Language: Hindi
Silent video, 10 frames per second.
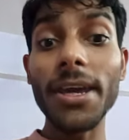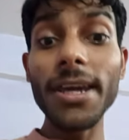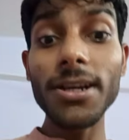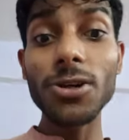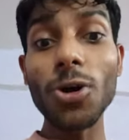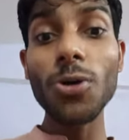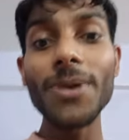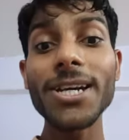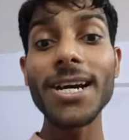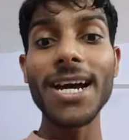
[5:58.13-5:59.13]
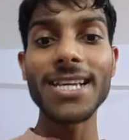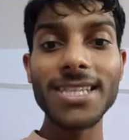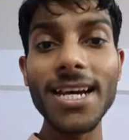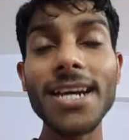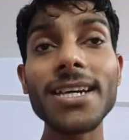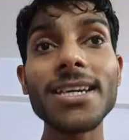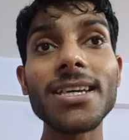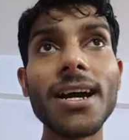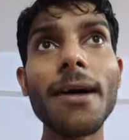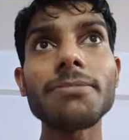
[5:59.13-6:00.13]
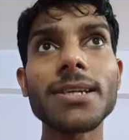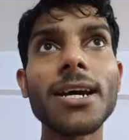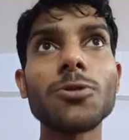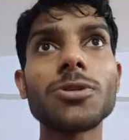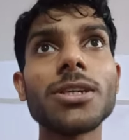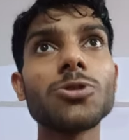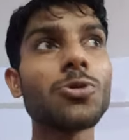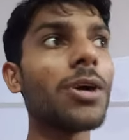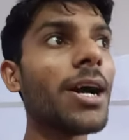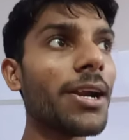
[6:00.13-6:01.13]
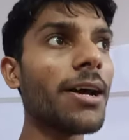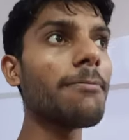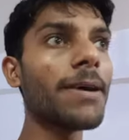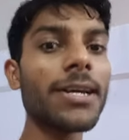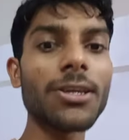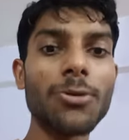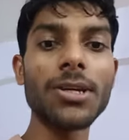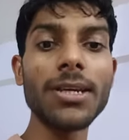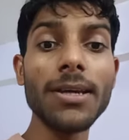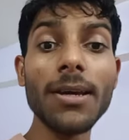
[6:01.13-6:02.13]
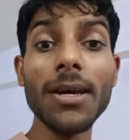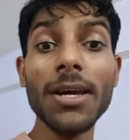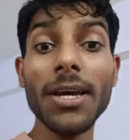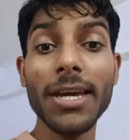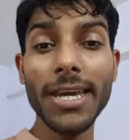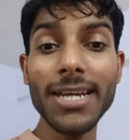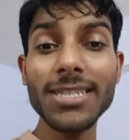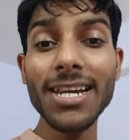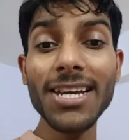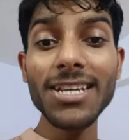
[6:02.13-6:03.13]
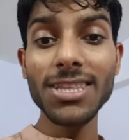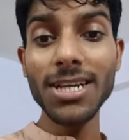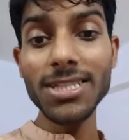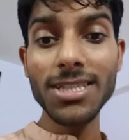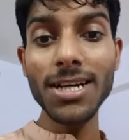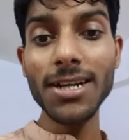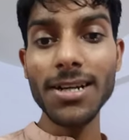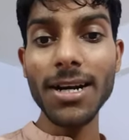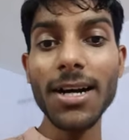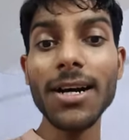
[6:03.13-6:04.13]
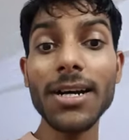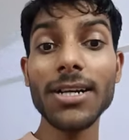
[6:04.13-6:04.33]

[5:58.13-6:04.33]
एक डॉक्यूमेंट ऐसा है कि आप शायद उसे जुगाड़ ना पाएँ क्योंकि एक से लेकर दस तक का